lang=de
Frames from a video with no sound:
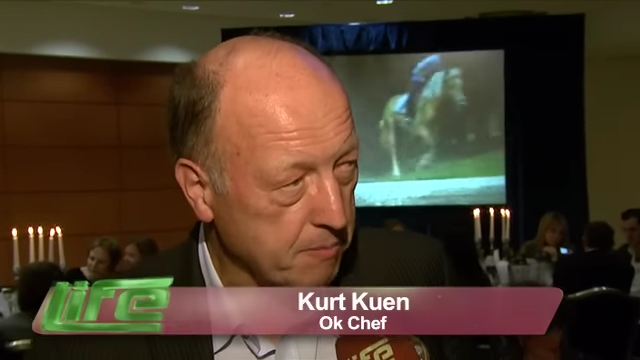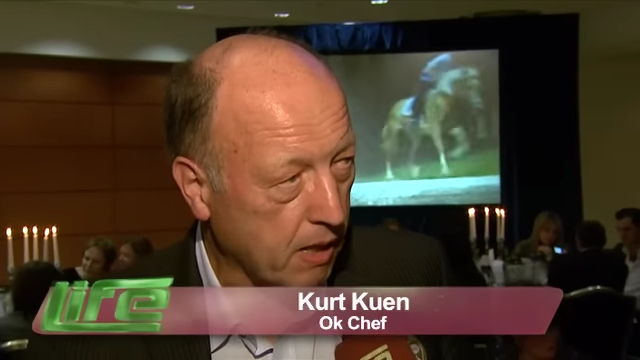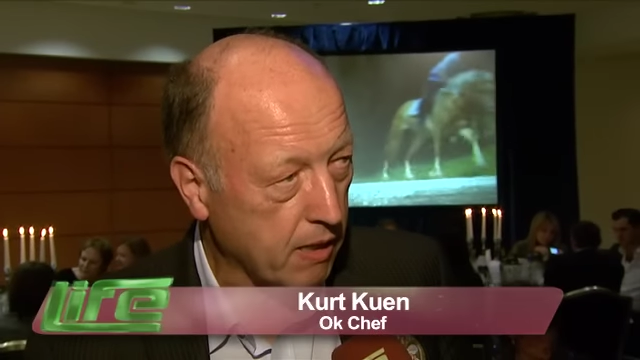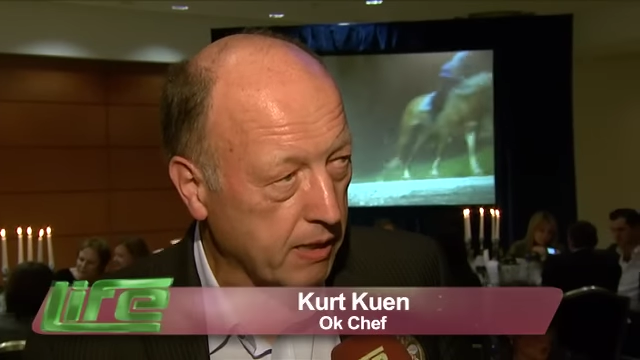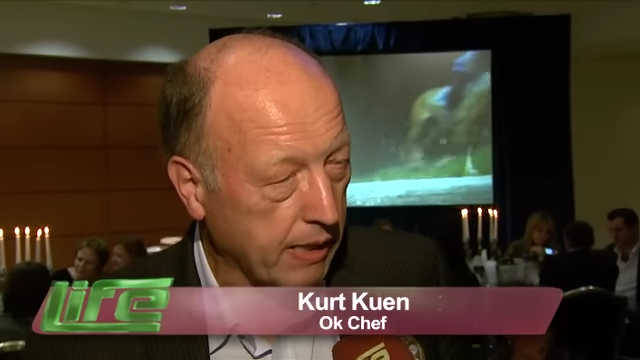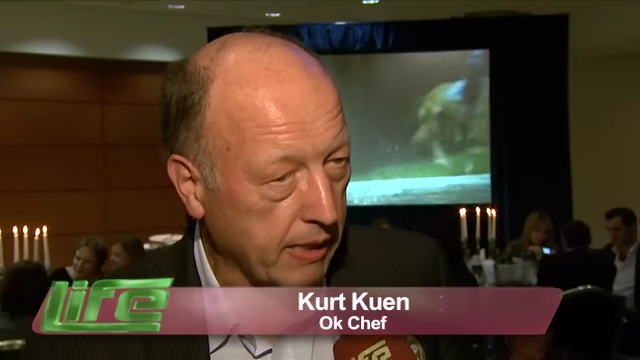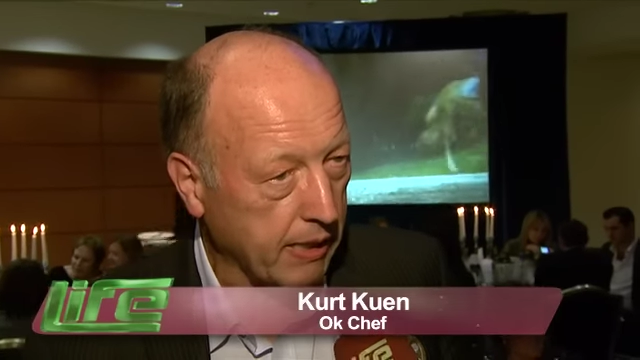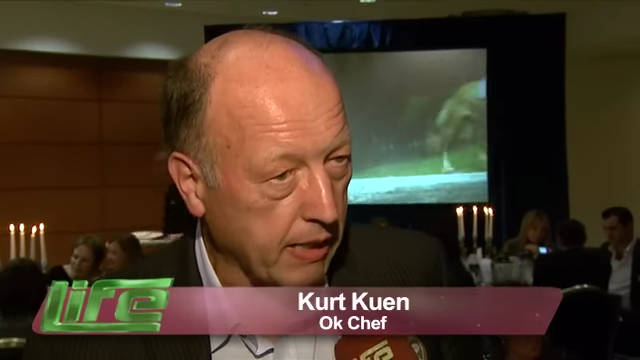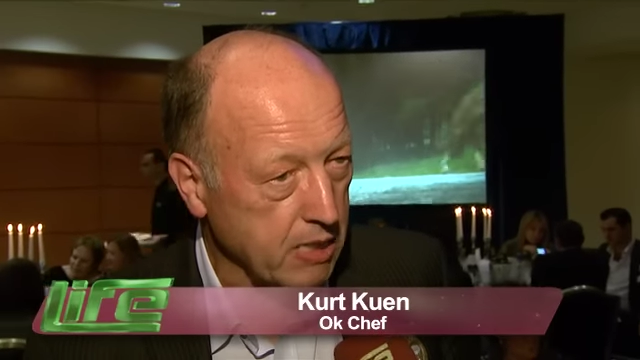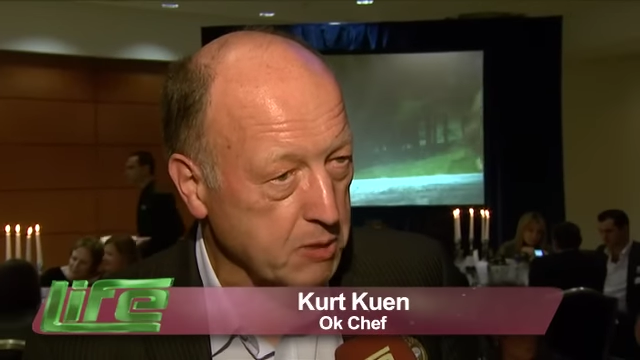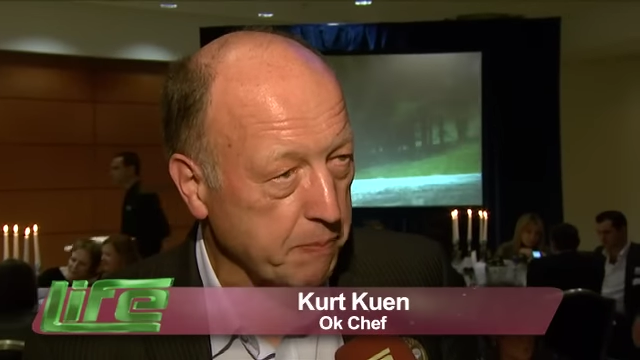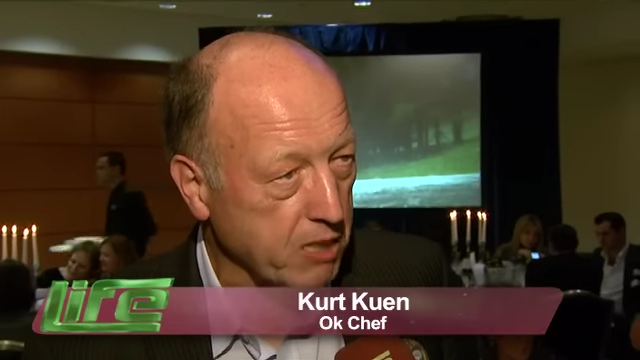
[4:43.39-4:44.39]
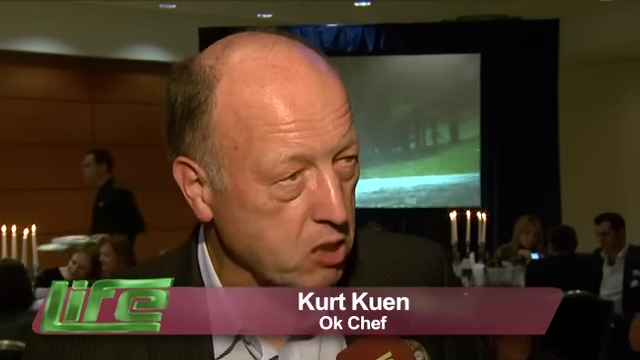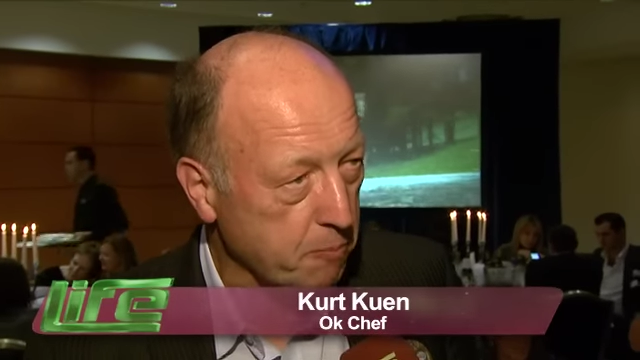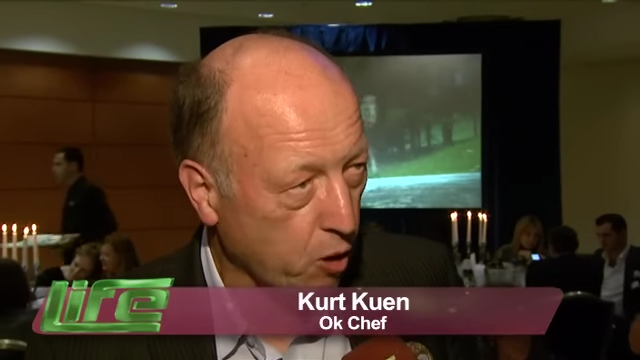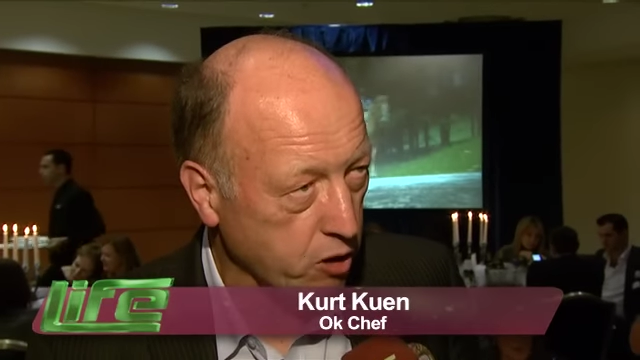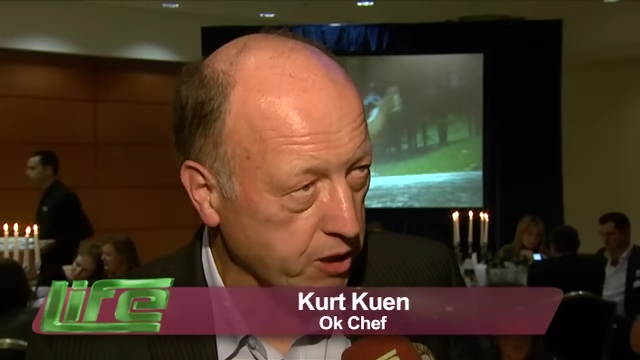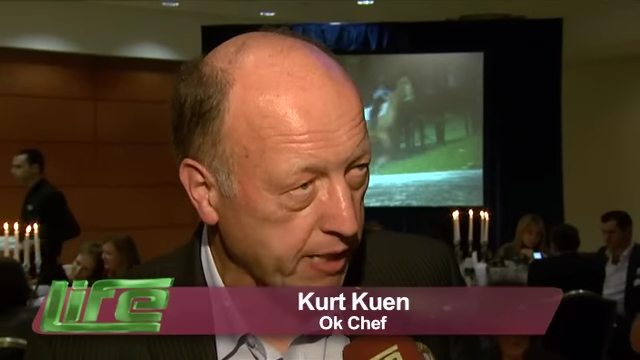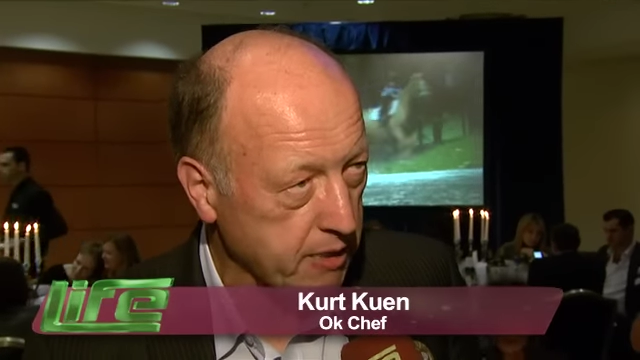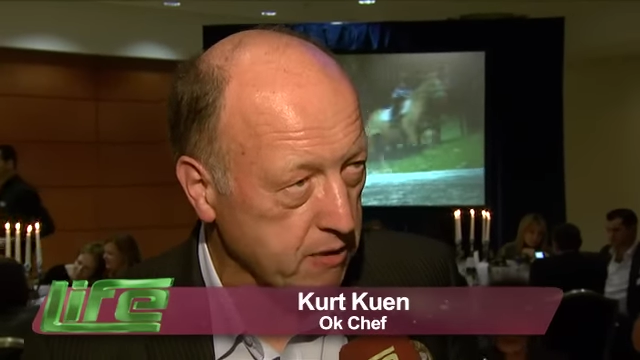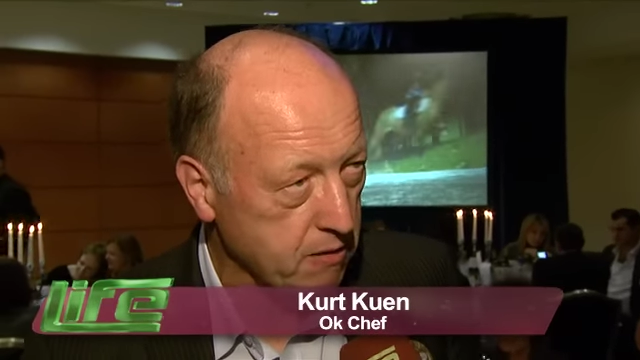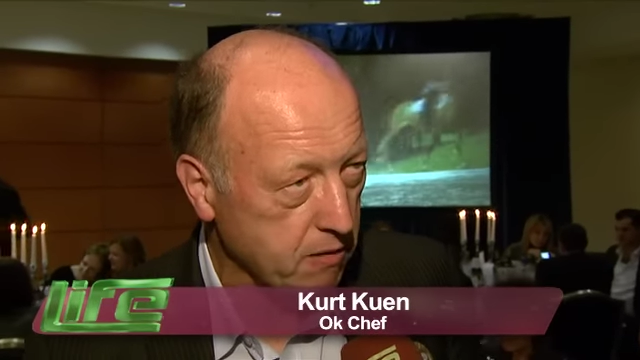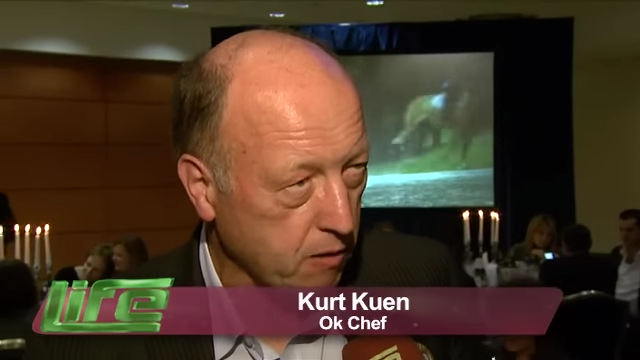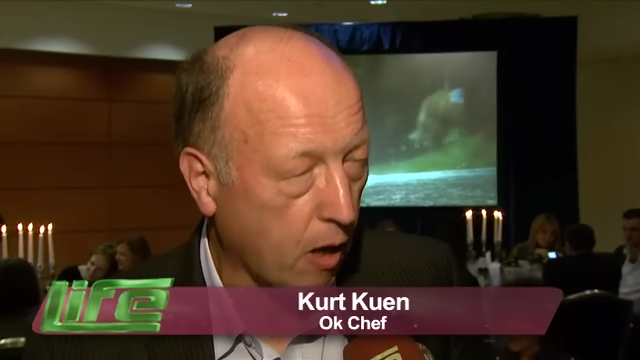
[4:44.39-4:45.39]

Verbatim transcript: mache ich äh, Special Projects.